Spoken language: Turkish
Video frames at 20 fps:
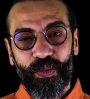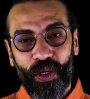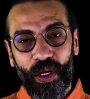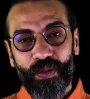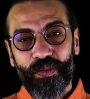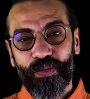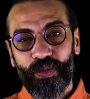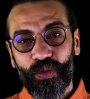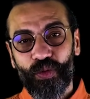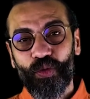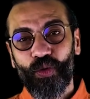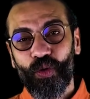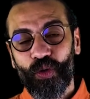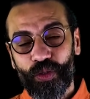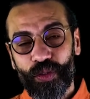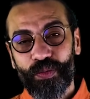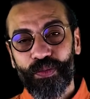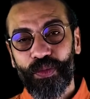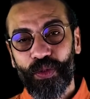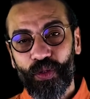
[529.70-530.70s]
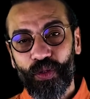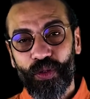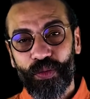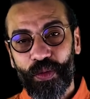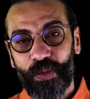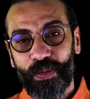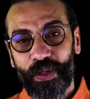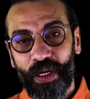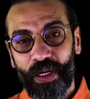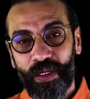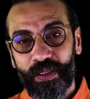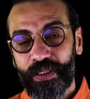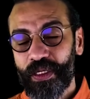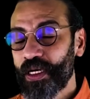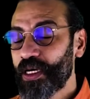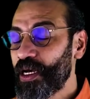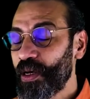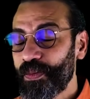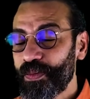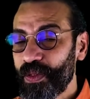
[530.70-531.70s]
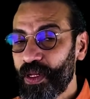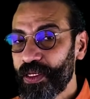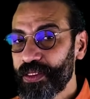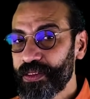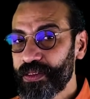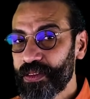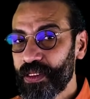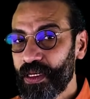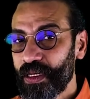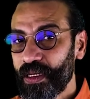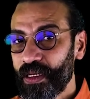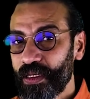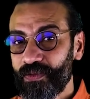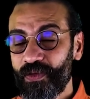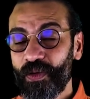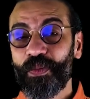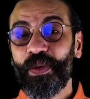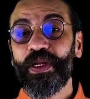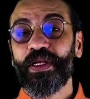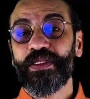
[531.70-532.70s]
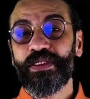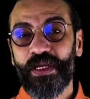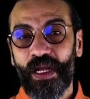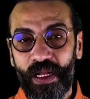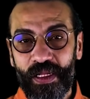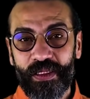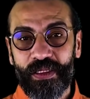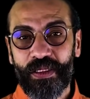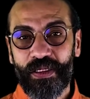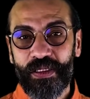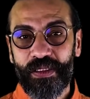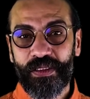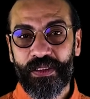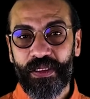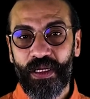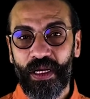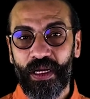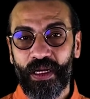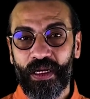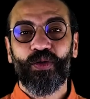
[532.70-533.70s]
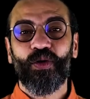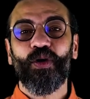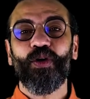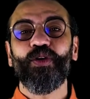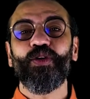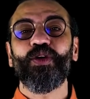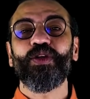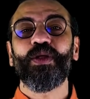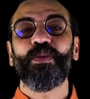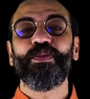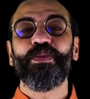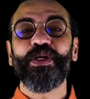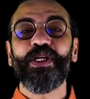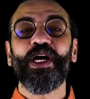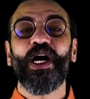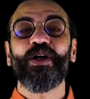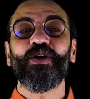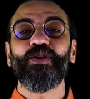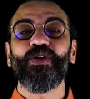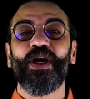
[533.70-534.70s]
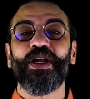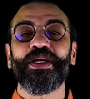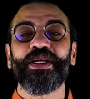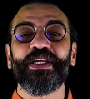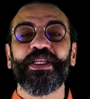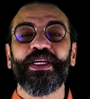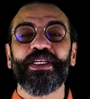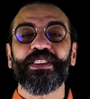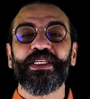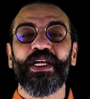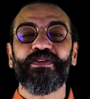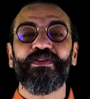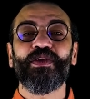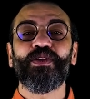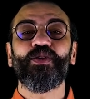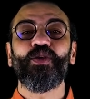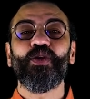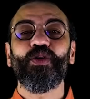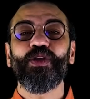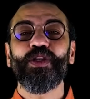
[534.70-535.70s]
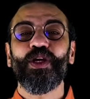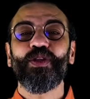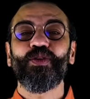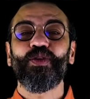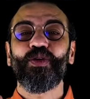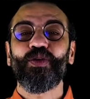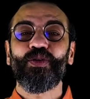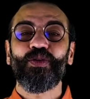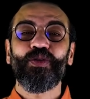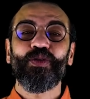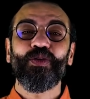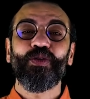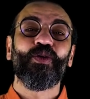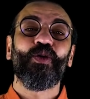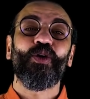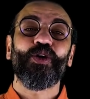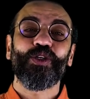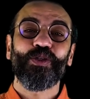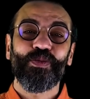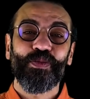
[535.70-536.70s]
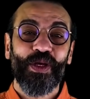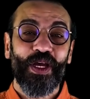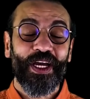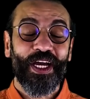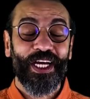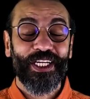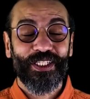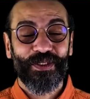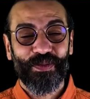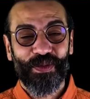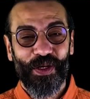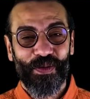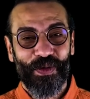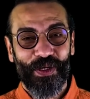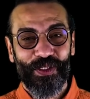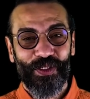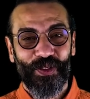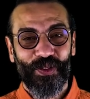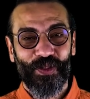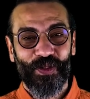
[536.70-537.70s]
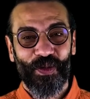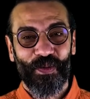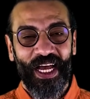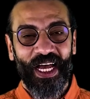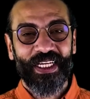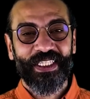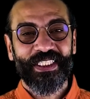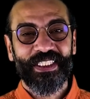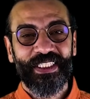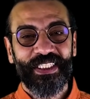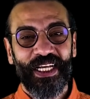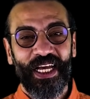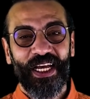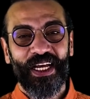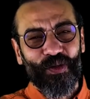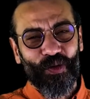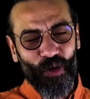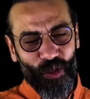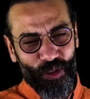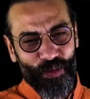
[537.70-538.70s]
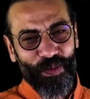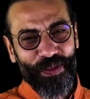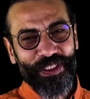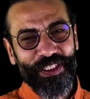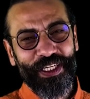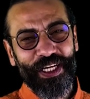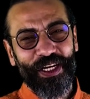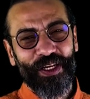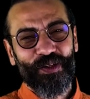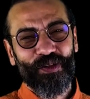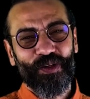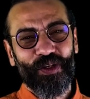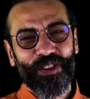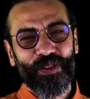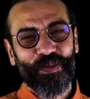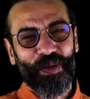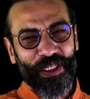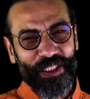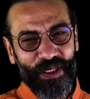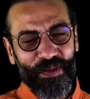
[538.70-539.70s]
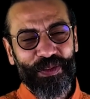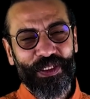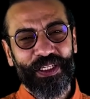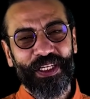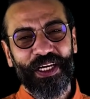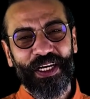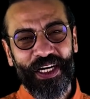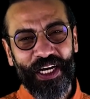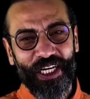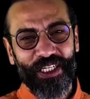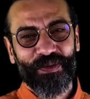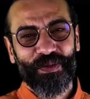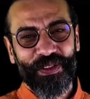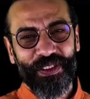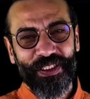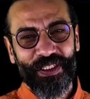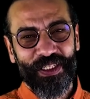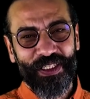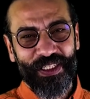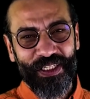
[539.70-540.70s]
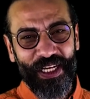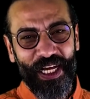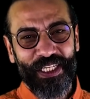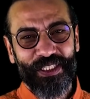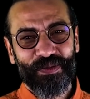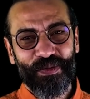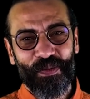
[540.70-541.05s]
ben bunu koyun biliyorum ama ya kaplansa ve bana saldırırsa koyun orada bırakıyor arkadaşlar ve köyüne doğru koşmaya, kaçmaya başlıyor. Aslında koşması gerekiyorsa başka bir şeyden kaçması lazım